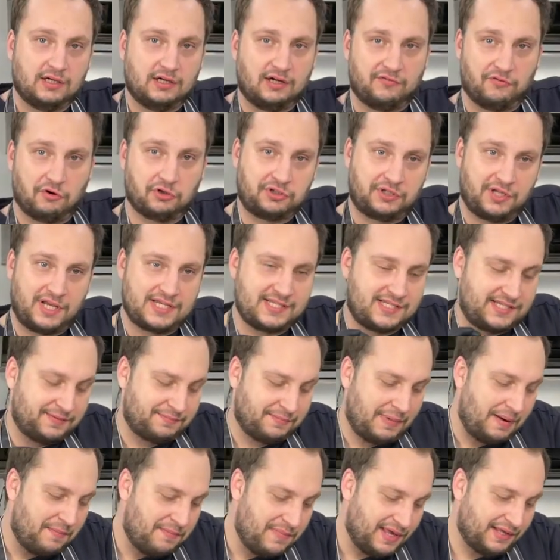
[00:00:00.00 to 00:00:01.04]
вот у нас
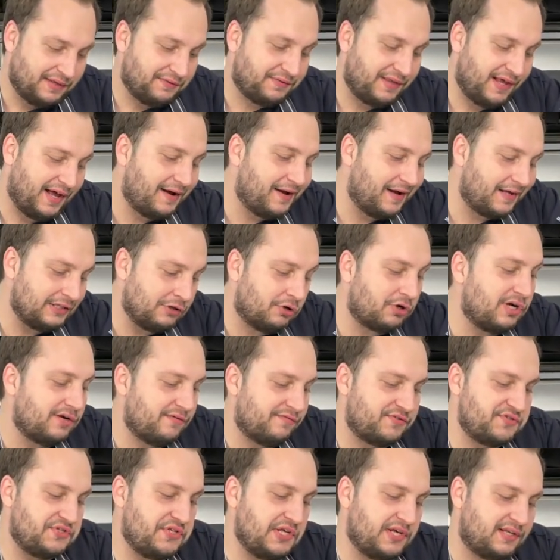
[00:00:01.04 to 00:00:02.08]
момент, да, который
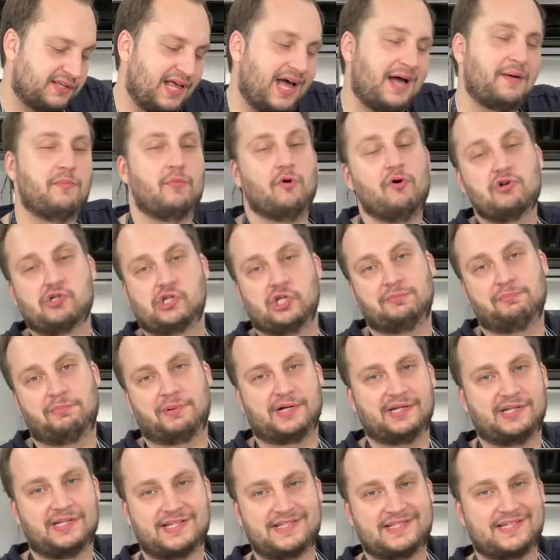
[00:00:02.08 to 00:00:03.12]
всегда может
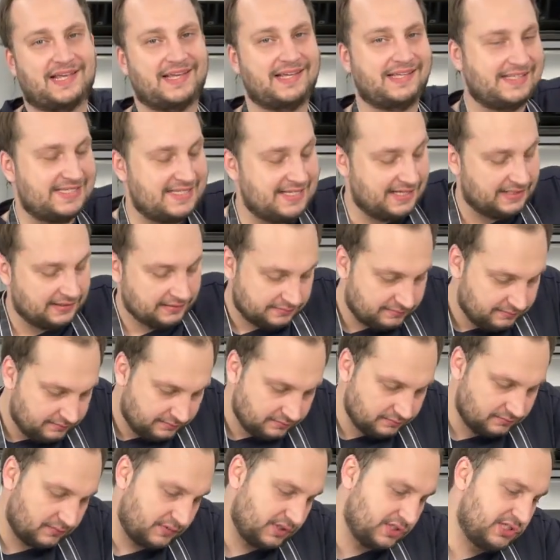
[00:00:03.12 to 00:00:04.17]
произойти.
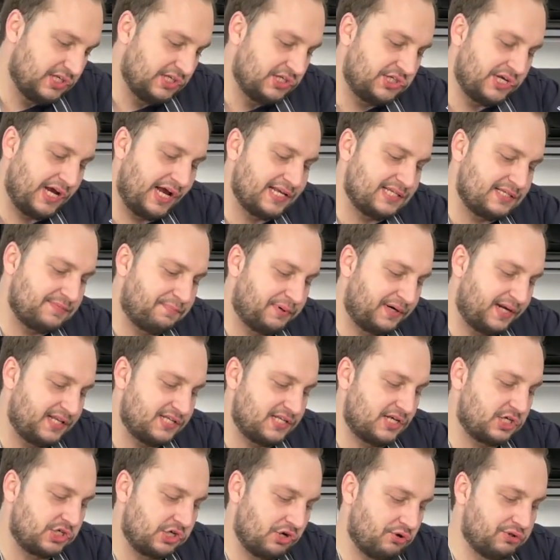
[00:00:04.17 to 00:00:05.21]
Сейчас
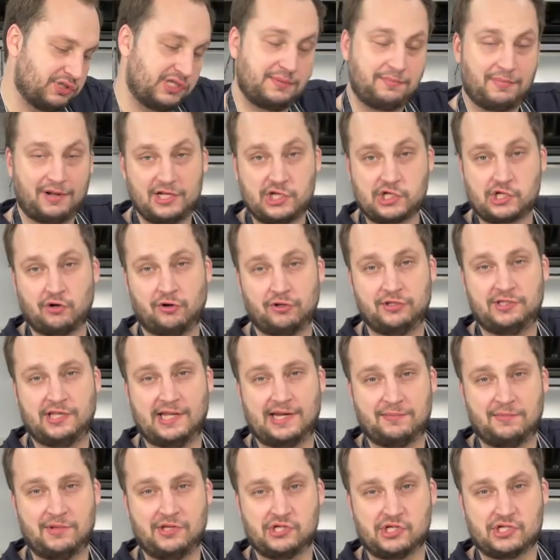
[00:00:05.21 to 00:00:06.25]
произошел небольшой
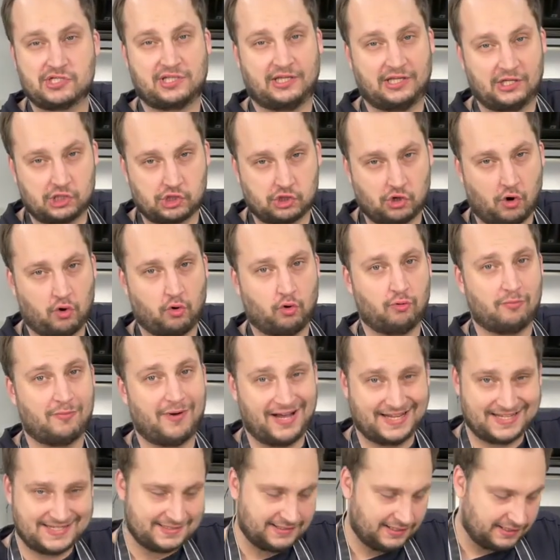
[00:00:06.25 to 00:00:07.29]
термический шок у
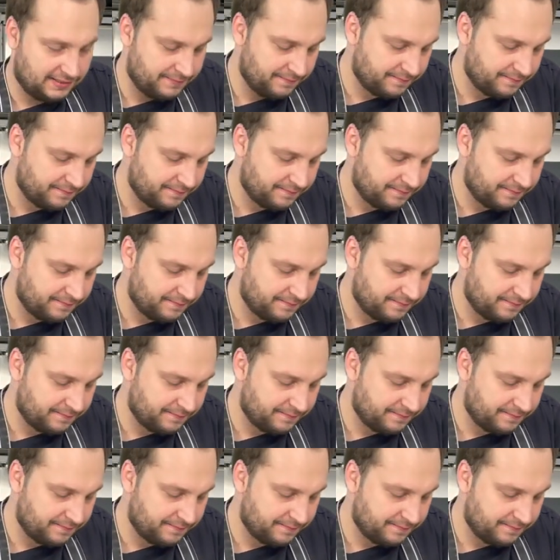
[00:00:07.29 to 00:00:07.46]
масла.